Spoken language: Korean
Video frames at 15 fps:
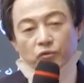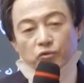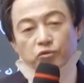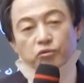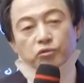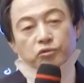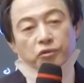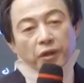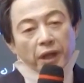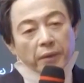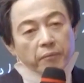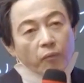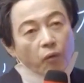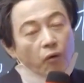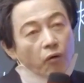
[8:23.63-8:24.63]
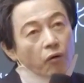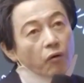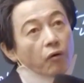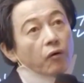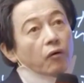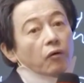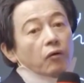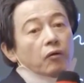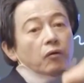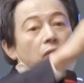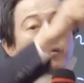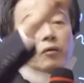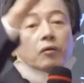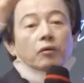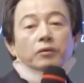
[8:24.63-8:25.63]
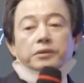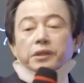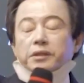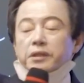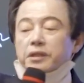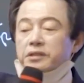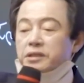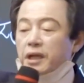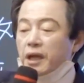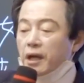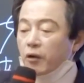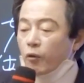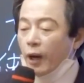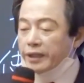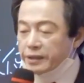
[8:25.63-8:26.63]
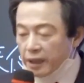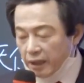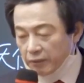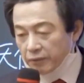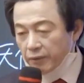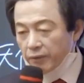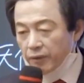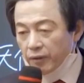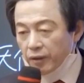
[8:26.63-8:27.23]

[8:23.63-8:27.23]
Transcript: 우주의 모든 것에 관여하고